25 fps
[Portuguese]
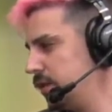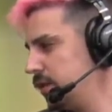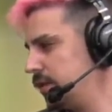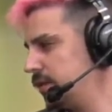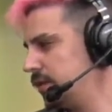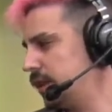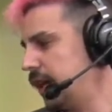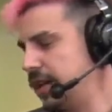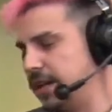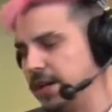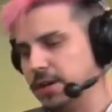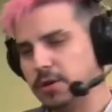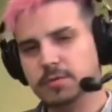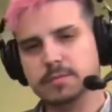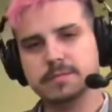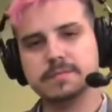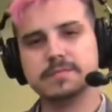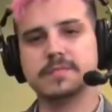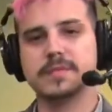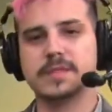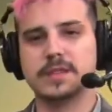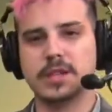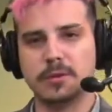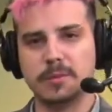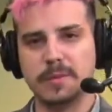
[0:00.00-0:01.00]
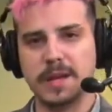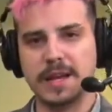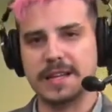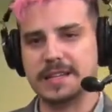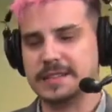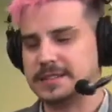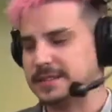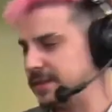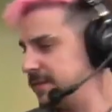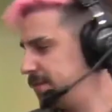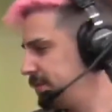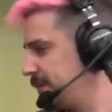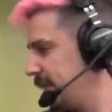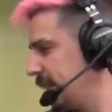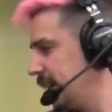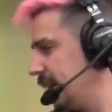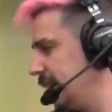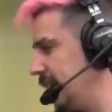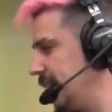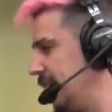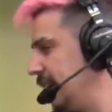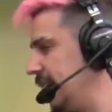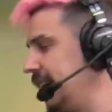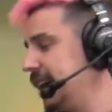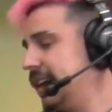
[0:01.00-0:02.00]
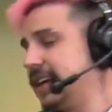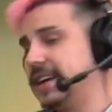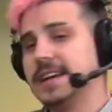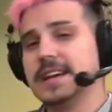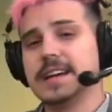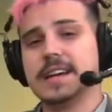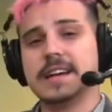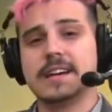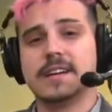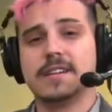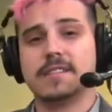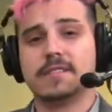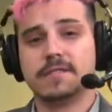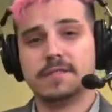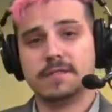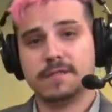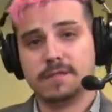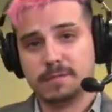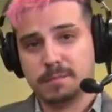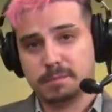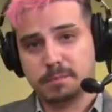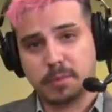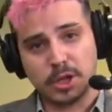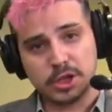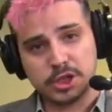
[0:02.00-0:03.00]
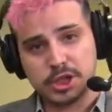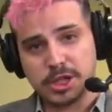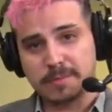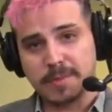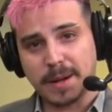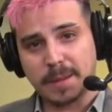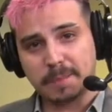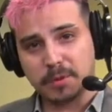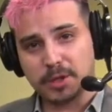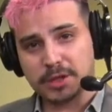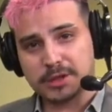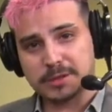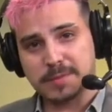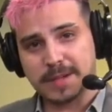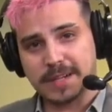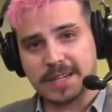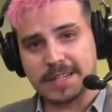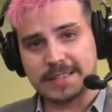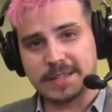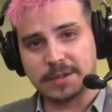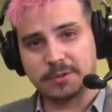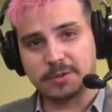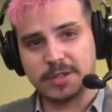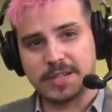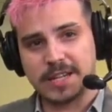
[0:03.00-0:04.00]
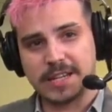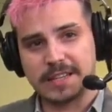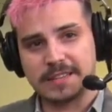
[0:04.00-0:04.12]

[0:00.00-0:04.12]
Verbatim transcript: Tá não? Não então, saiu ainda o prêmio do Moitinha, tá, gente? Já, Pode já chegar na próxima categoria,